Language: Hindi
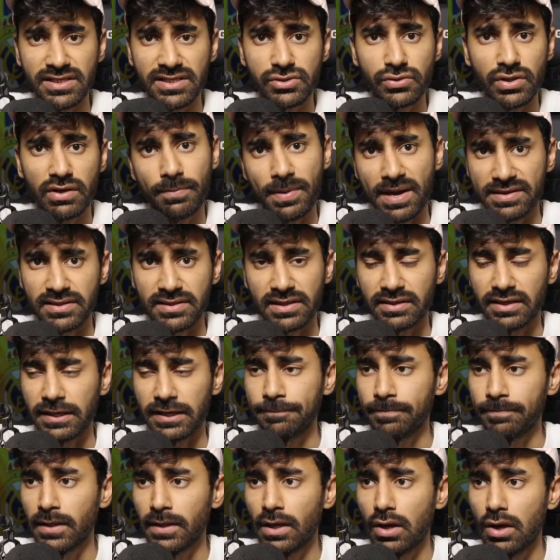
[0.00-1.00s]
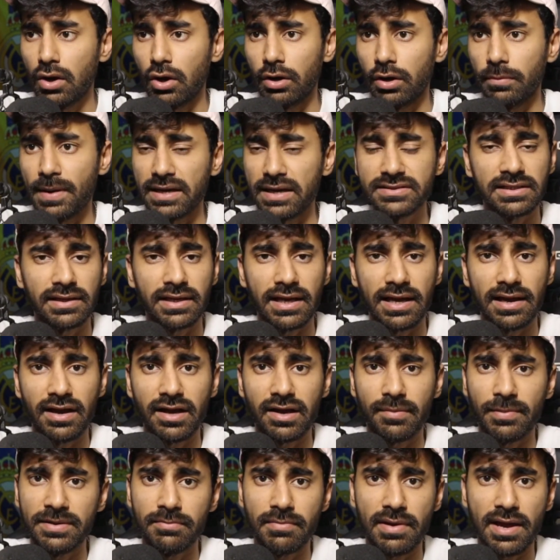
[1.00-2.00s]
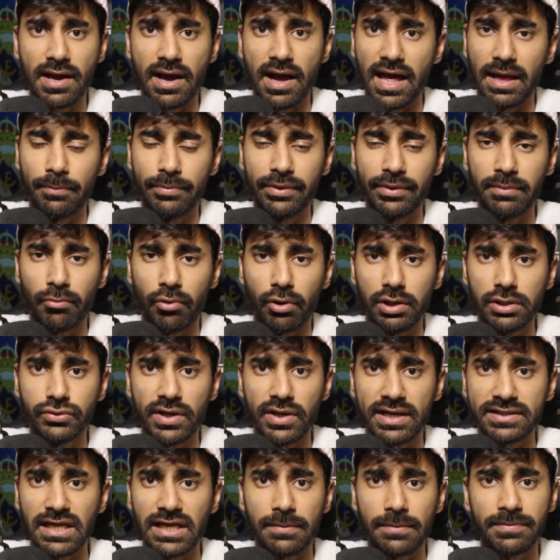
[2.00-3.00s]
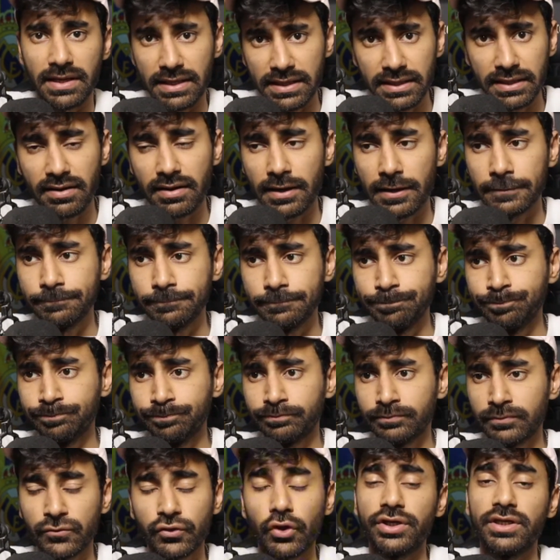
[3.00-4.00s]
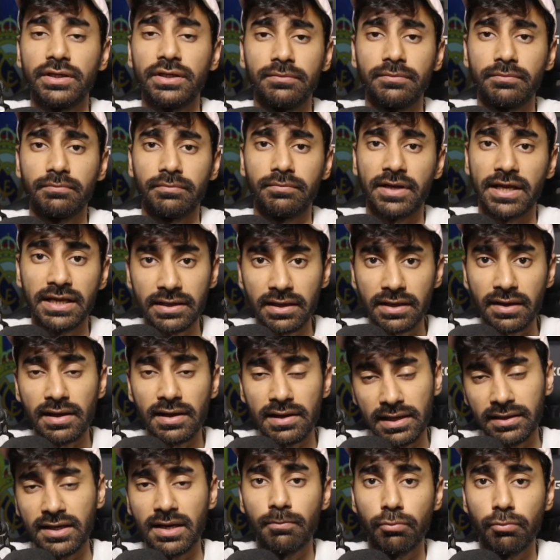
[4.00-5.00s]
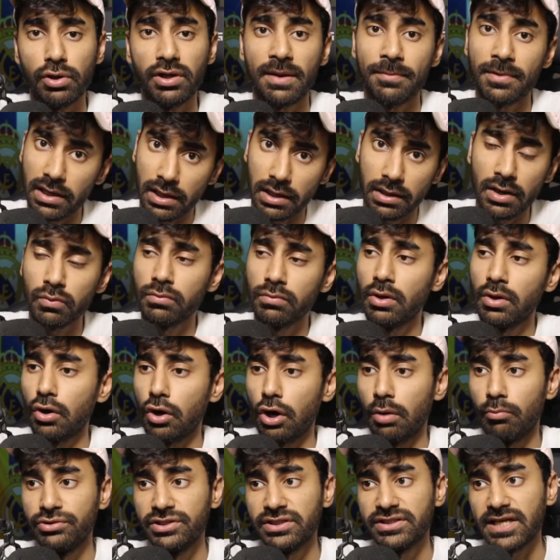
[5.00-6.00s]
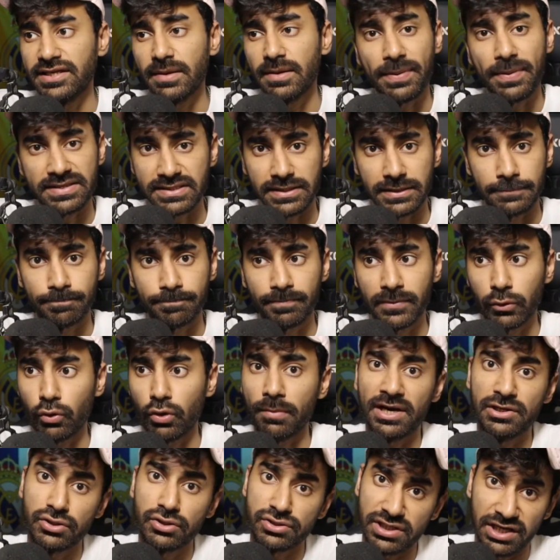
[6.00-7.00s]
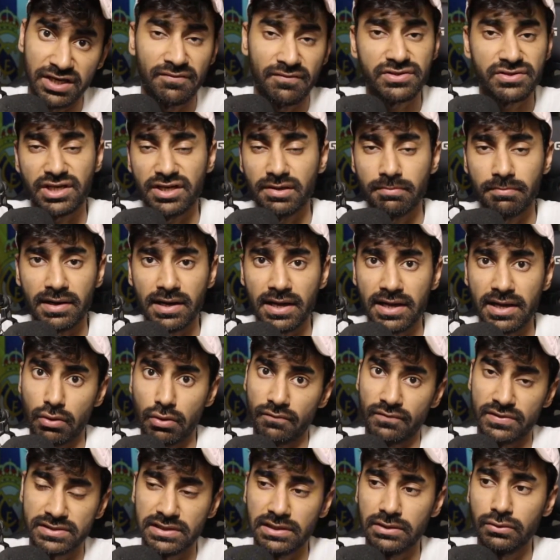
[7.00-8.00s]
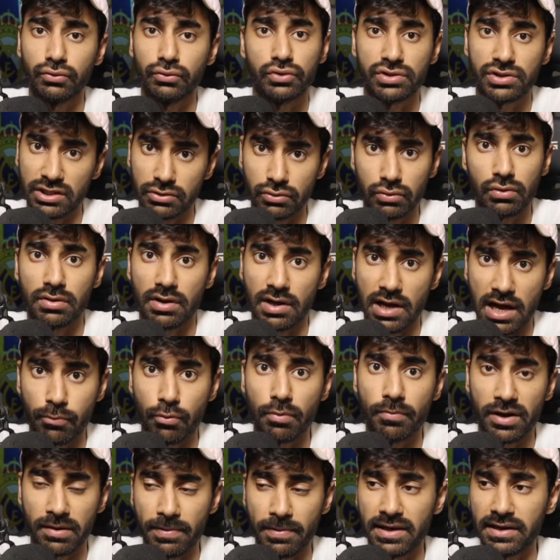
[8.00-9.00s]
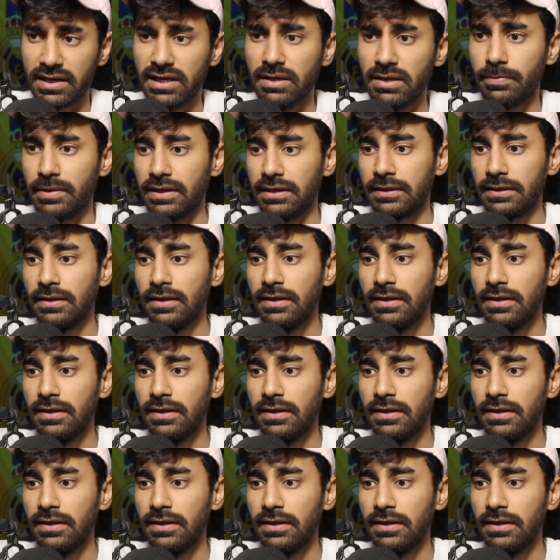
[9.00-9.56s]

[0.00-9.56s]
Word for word: जो है वो पाकिस्तान के हैं और पाकिस्तान कहेगा कि भाई मैं हाइब्रिड मॉडल जो है एक्सेप्ट नहीं कर रहा सॉरी नहीं कर रहा लेकिन आप बोलेगा मैं कर रहा हूँ और मुझे चाहिए पैसे क्योंकि मैंने जो स्टेडियम स्टेडियम बनाए ऑब्वियसली तो उसके तो आपको भरपाई करनी पड़ेगी